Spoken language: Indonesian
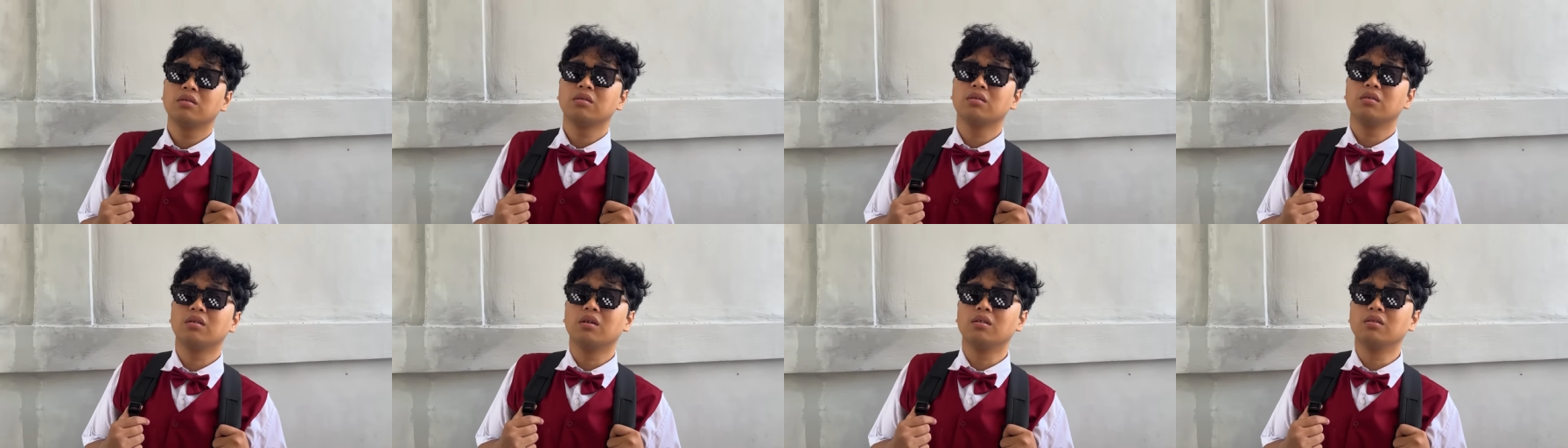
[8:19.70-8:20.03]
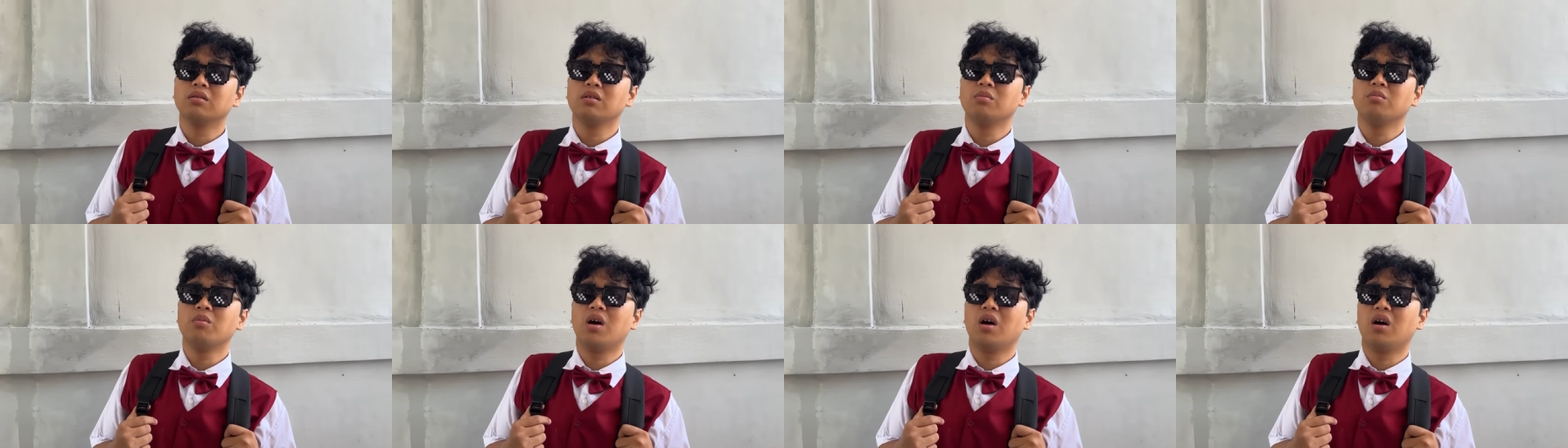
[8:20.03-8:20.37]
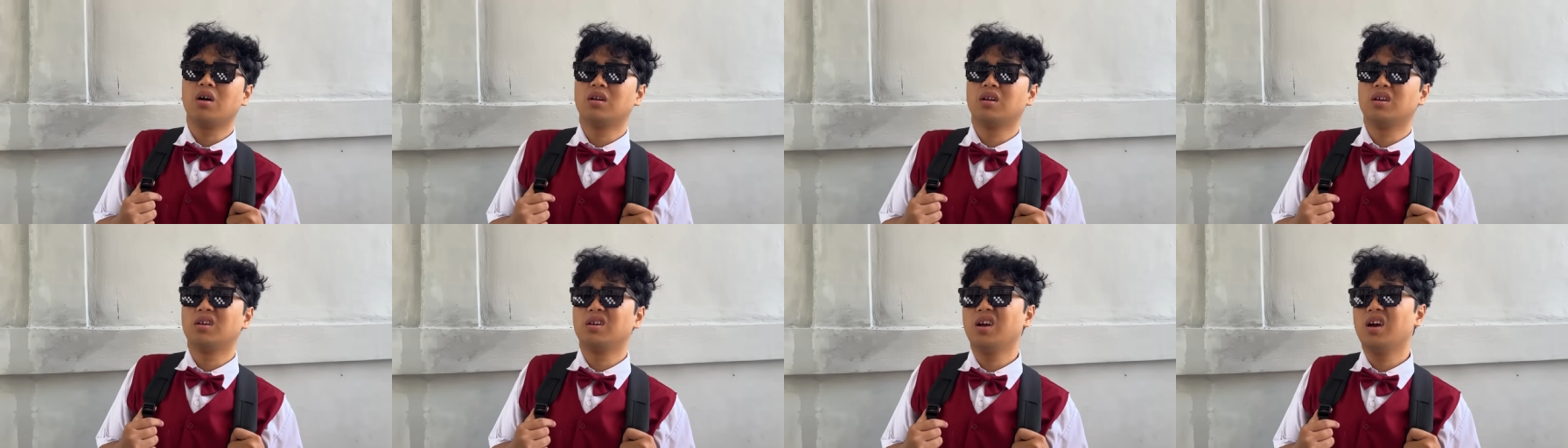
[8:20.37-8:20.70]
Nanti
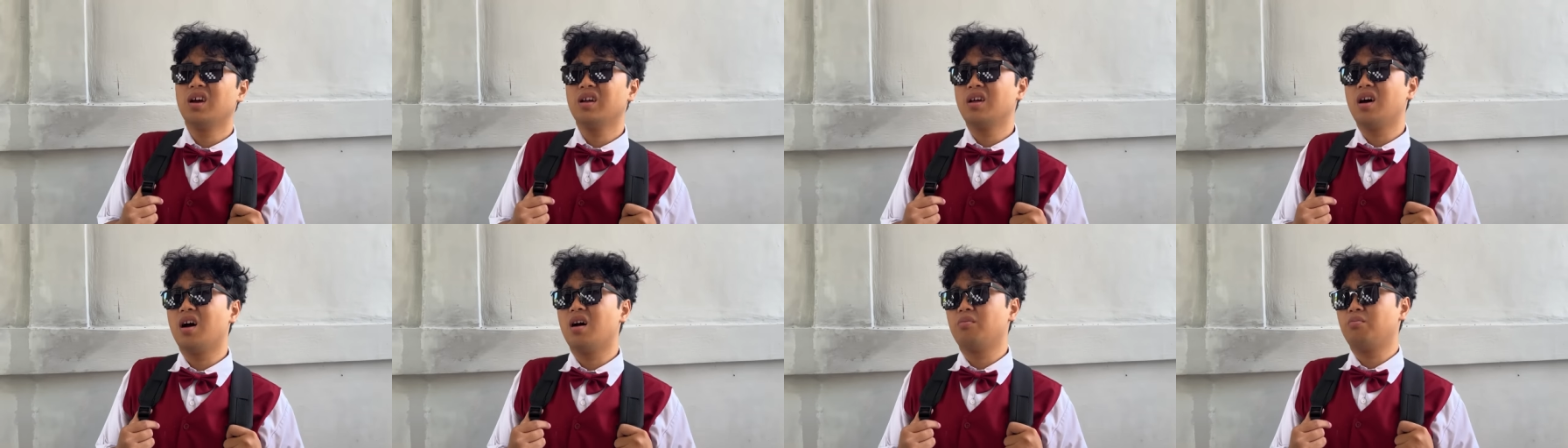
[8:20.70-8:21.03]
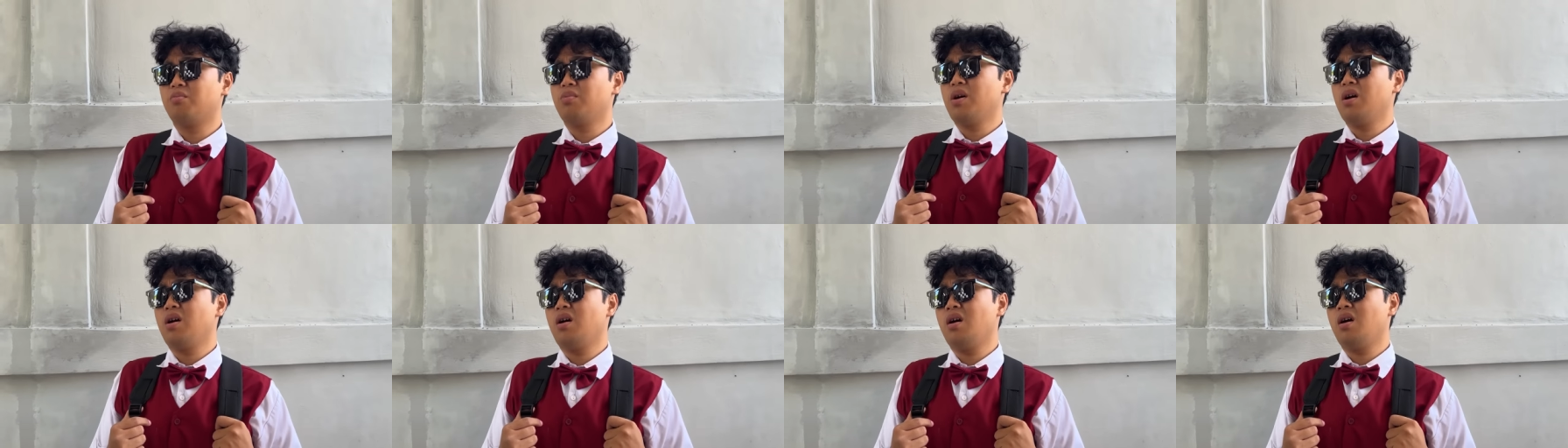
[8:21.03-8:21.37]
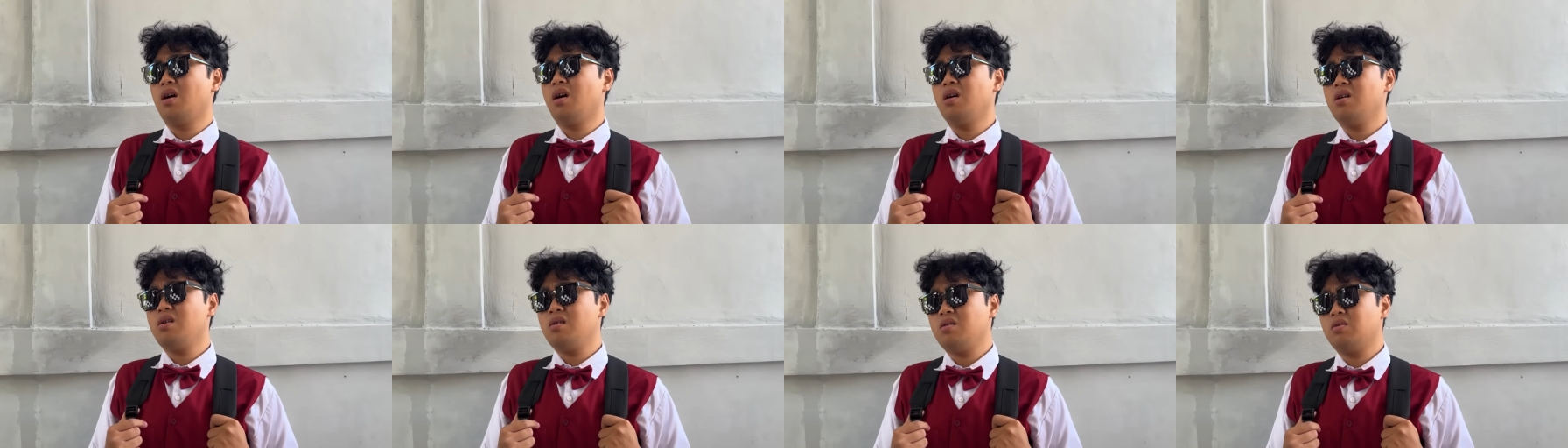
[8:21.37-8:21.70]
makanannya ada apa ya?
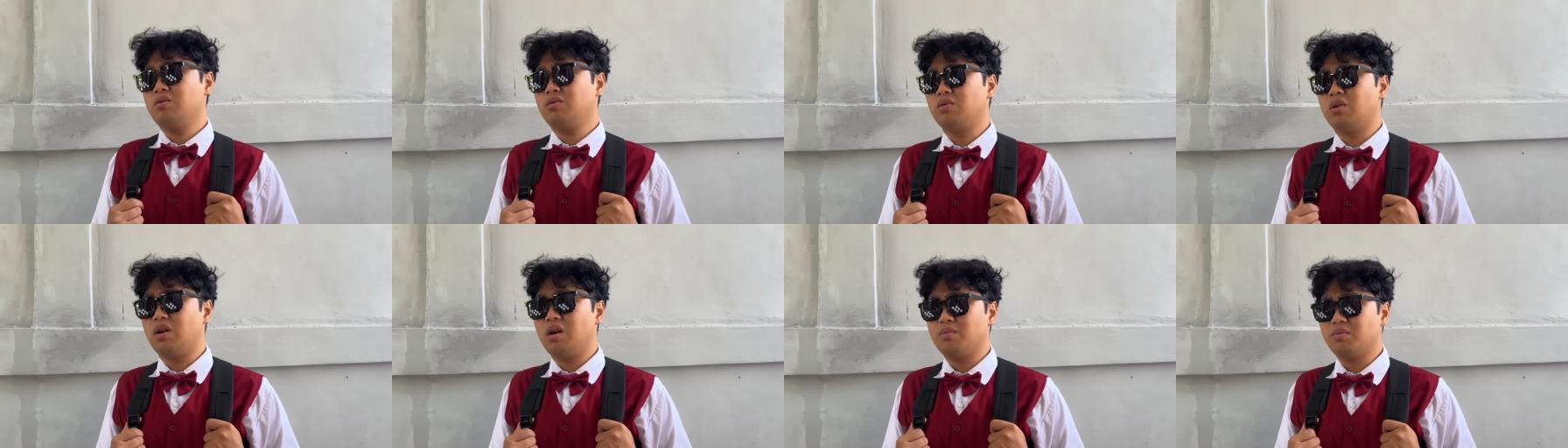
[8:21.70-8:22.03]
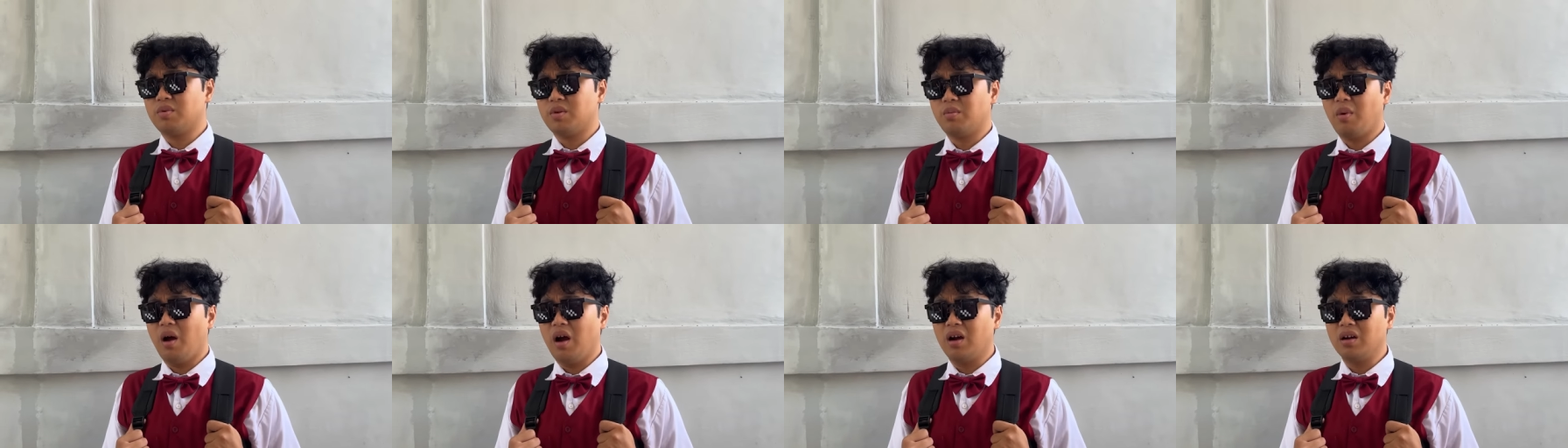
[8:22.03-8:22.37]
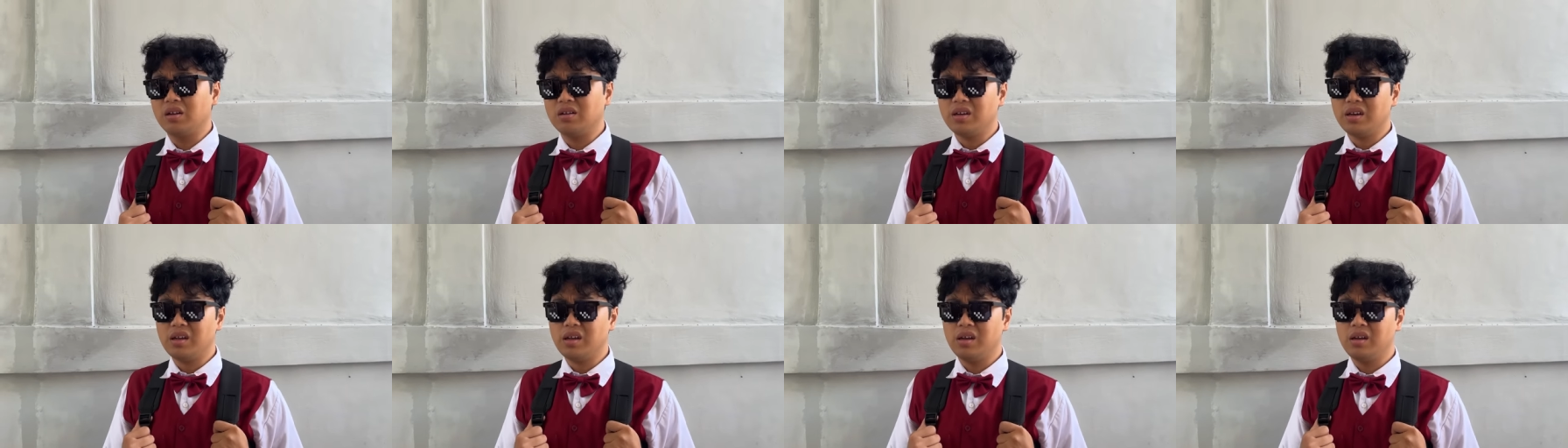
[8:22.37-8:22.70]
Udah lapar
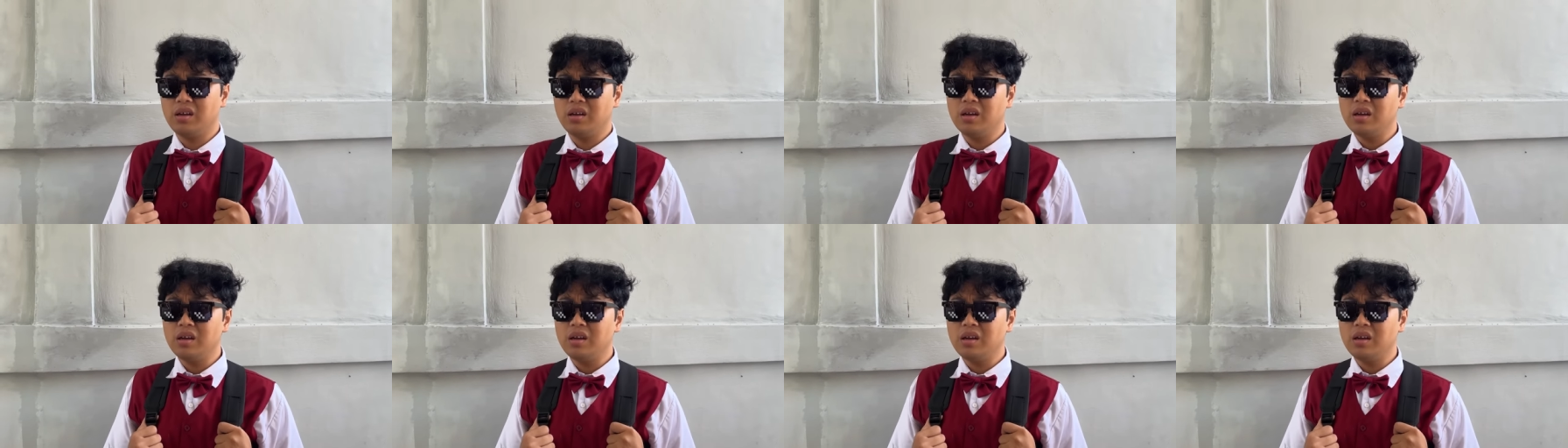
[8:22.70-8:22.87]
banget nih.